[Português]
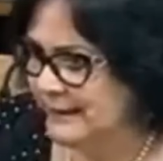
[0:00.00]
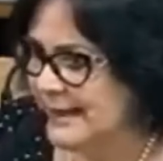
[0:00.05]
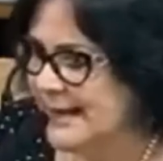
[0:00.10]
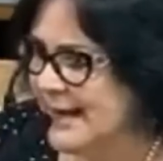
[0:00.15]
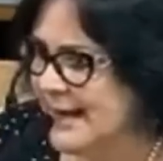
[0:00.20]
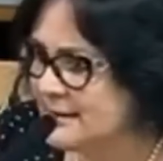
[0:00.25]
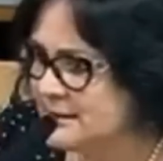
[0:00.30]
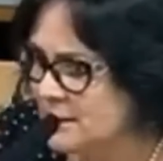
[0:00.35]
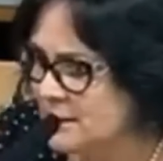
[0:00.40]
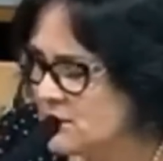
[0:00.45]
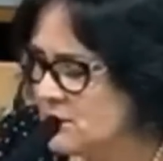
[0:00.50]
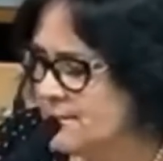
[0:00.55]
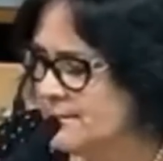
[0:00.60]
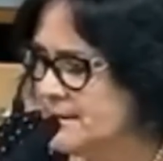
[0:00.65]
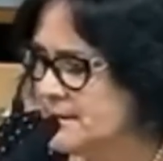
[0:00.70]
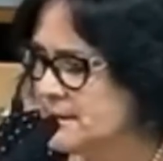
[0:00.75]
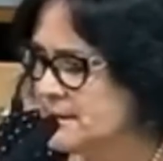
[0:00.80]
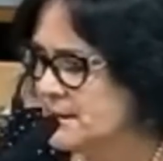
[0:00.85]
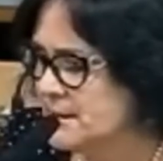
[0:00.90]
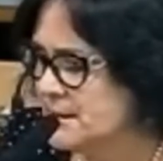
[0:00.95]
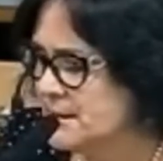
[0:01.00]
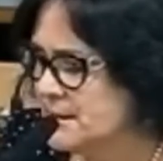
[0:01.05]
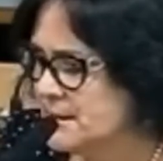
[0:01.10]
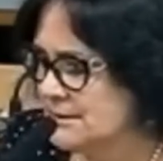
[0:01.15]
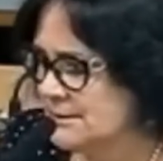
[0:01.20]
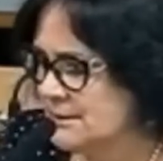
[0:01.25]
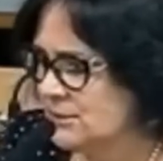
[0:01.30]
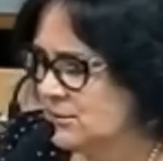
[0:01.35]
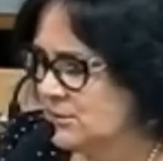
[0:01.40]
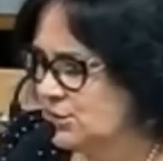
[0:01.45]
E essa comissão,
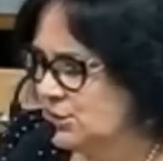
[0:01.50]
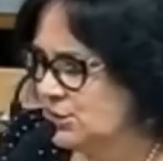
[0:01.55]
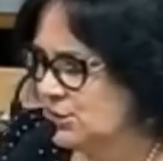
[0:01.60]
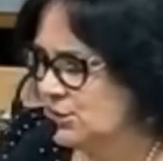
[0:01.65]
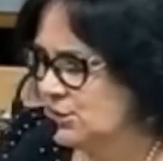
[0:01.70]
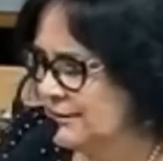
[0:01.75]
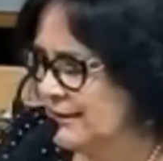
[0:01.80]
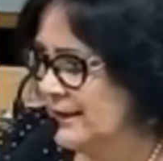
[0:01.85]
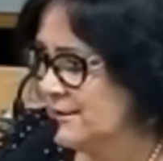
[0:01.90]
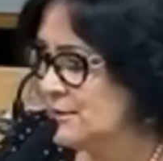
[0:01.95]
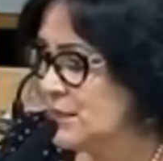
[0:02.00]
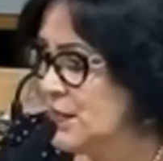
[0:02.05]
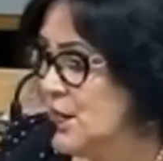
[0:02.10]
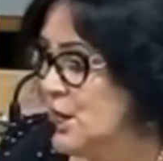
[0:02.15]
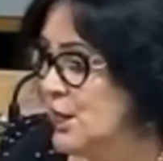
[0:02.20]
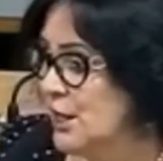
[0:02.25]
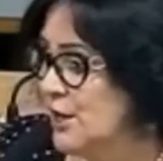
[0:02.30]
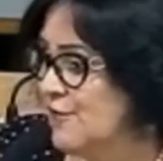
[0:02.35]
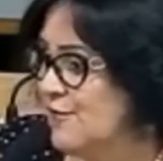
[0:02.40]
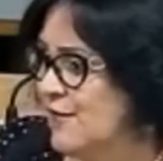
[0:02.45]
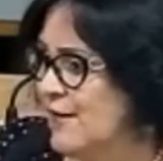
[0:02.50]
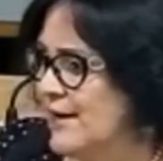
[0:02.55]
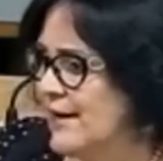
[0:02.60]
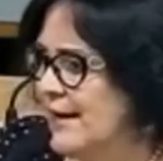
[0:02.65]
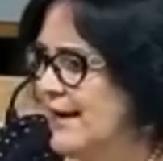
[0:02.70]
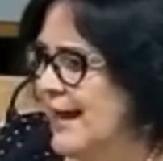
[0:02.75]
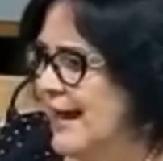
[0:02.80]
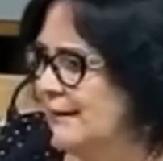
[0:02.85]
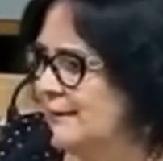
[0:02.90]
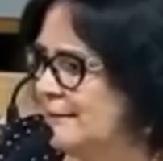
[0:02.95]
senador Chico Rodrigues, que foi
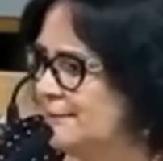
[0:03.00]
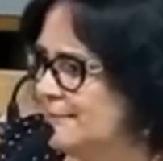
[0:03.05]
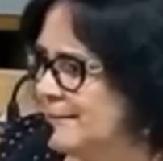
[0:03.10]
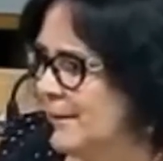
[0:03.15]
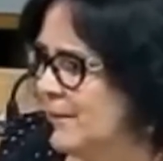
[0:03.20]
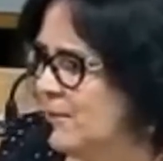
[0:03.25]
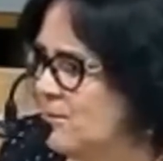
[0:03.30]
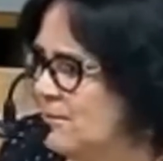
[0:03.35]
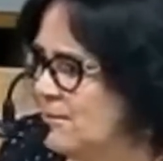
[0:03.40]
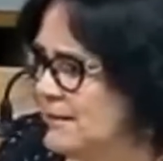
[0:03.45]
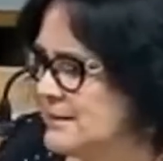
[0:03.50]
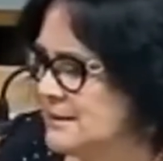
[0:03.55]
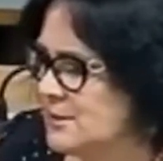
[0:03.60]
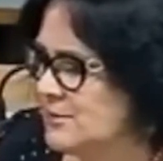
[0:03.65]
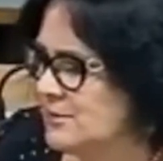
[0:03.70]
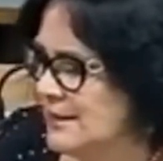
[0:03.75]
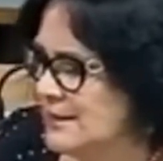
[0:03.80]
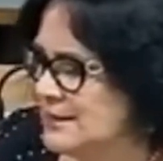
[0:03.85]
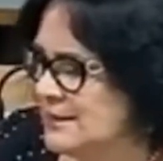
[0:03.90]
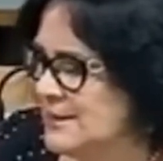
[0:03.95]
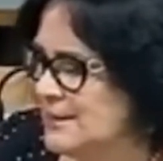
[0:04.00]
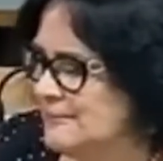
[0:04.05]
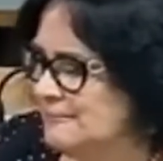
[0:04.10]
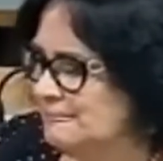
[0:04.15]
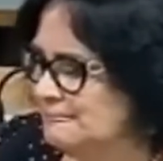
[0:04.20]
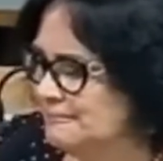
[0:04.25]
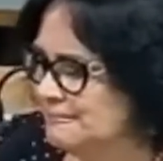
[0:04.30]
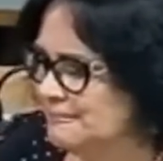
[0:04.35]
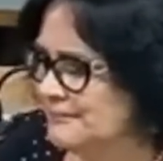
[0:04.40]
criada para uma situação